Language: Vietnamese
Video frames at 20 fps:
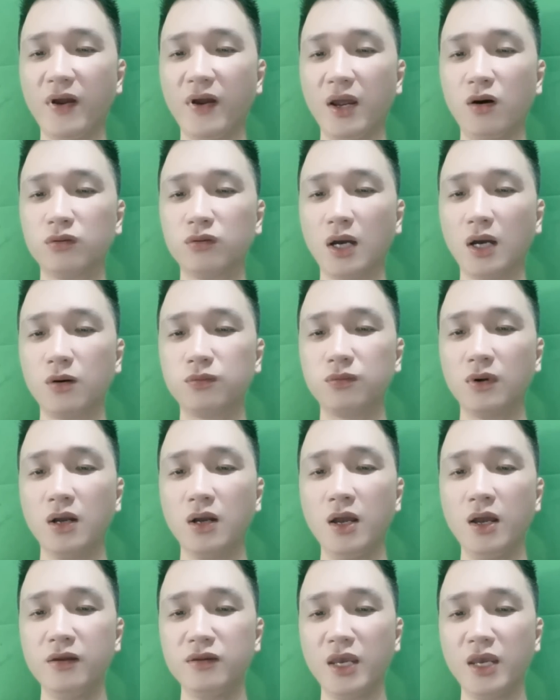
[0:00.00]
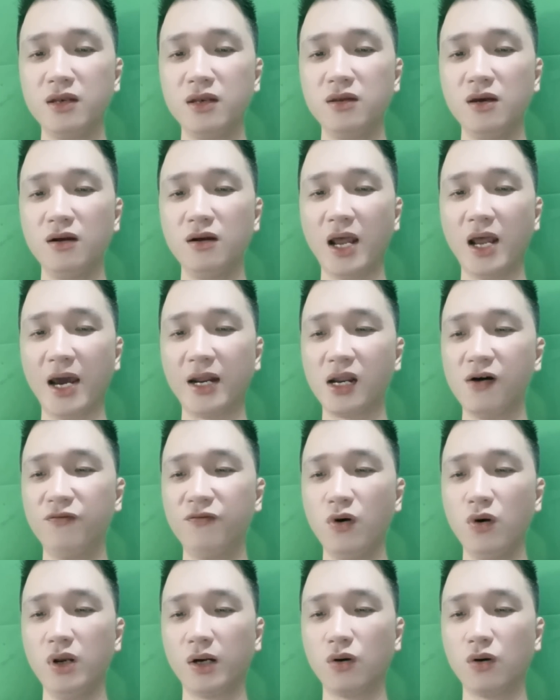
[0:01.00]
phe yêu tộc, nhìn như là đã
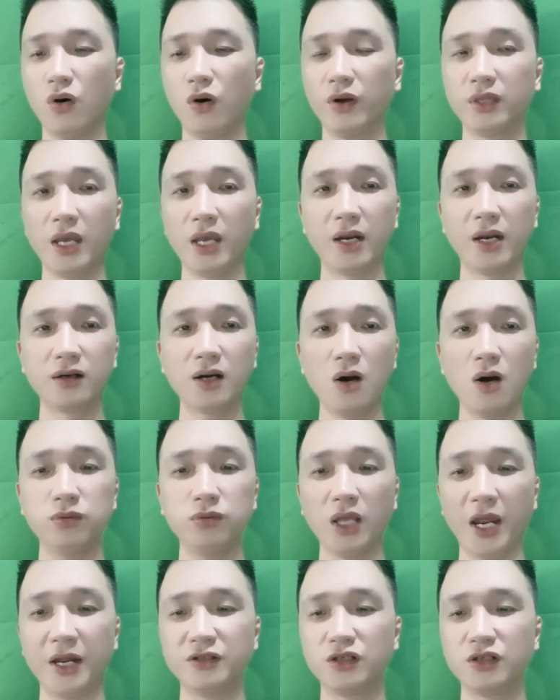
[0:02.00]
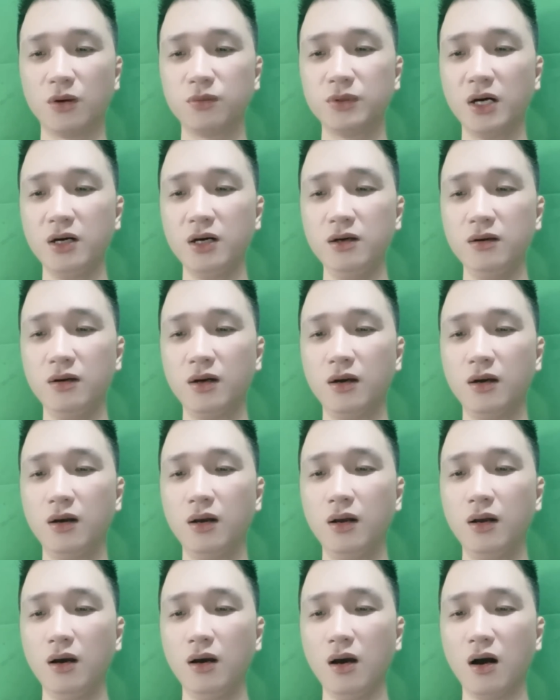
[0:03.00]
vô lực hồi thiền không thể chống đỡ.
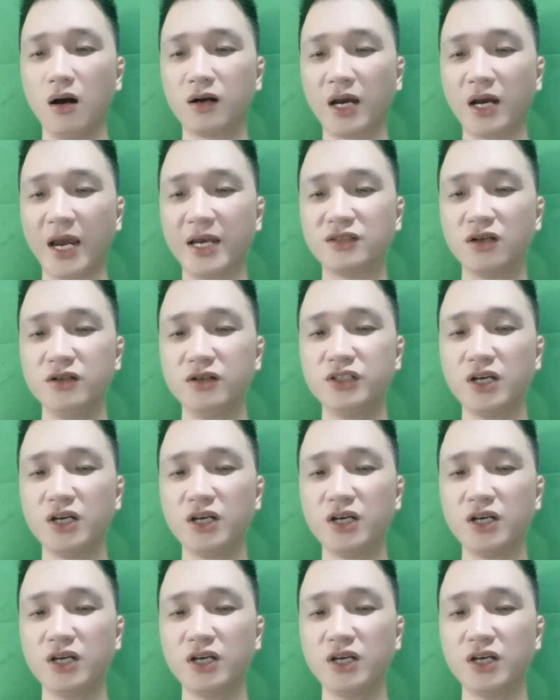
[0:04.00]
Ở ngay giữa